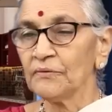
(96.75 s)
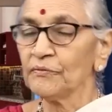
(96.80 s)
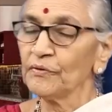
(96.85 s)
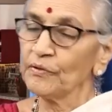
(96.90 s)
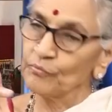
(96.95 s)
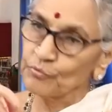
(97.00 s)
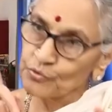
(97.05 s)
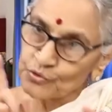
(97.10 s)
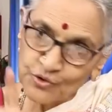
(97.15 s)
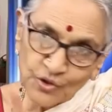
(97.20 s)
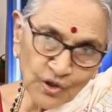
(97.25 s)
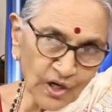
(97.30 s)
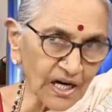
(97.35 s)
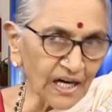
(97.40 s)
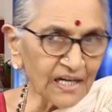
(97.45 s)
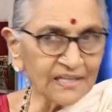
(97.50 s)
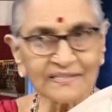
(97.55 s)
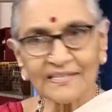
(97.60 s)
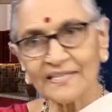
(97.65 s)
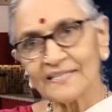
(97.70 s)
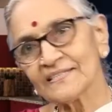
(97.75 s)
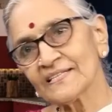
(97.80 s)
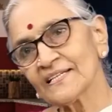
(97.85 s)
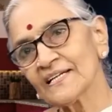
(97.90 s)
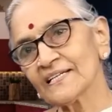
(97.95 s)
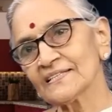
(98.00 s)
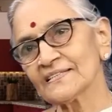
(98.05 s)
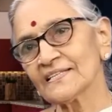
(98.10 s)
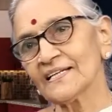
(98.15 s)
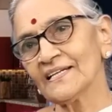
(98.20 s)
వీళ్ళు ఉద్యోగాలు
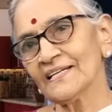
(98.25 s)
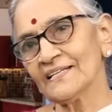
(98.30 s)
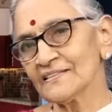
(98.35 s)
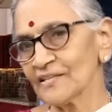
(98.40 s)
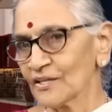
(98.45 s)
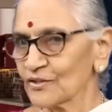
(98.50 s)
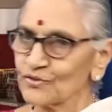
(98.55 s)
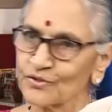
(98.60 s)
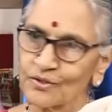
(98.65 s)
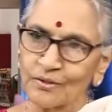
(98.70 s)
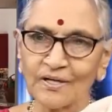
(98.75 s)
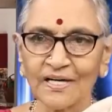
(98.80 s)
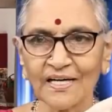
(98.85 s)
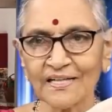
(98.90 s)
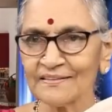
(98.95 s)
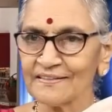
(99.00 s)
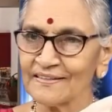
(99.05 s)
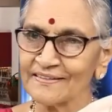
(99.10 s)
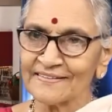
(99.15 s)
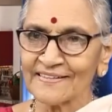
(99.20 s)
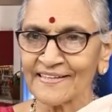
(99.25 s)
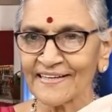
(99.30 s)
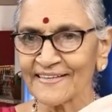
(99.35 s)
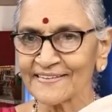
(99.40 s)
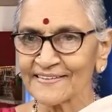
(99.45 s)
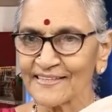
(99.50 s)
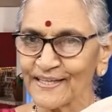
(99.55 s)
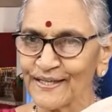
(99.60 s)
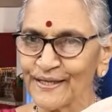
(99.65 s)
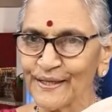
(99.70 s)
చేసినా సరే సద్యోగాలు చేసినా
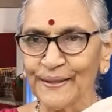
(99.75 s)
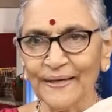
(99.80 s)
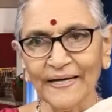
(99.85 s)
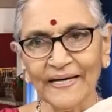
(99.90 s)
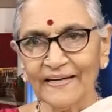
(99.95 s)
సరే